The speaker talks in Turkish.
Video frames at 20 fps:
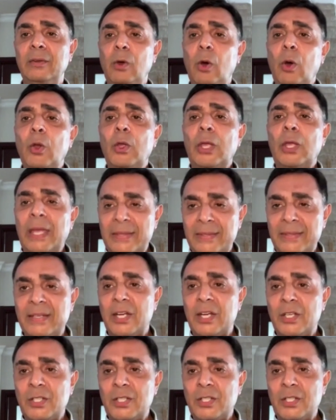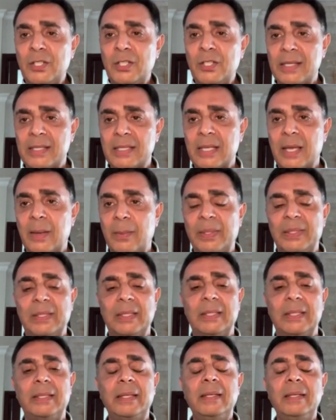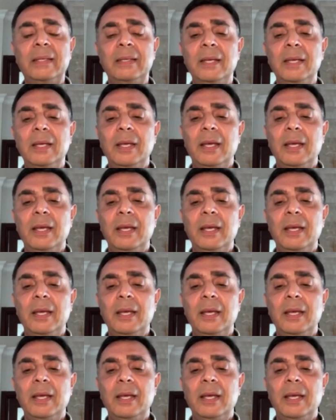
e, oy getireceği hesap edildi.